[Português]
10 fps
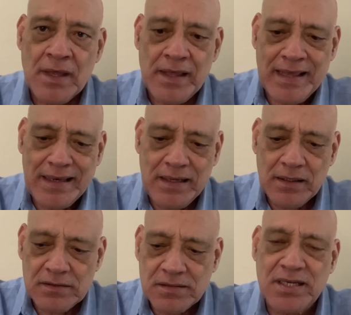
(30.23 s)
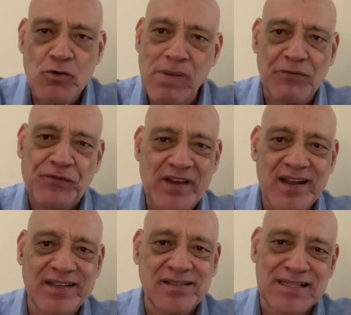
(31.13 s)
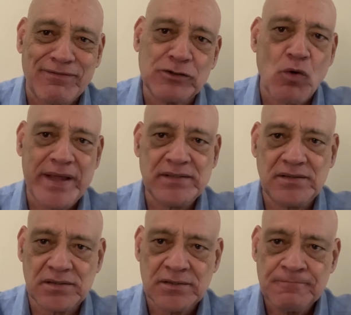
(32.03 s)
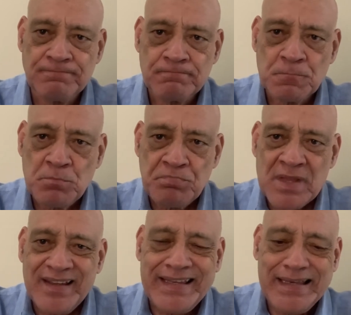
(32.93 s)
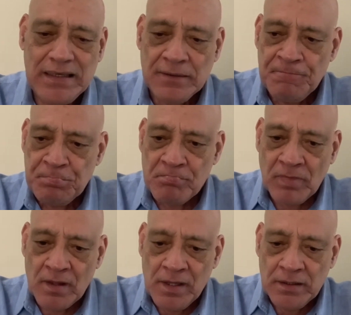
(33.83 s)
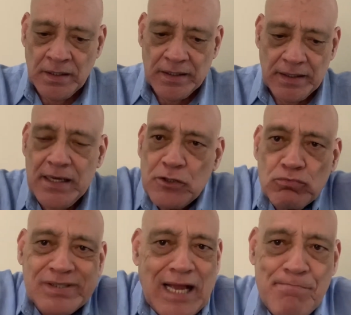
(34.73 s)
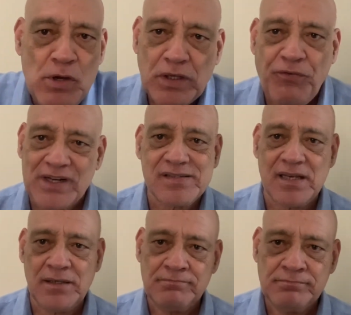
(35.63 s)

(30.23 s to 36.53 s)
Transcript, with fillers: ele tinha uma filha que estava doente e ele não sabia o que fazer.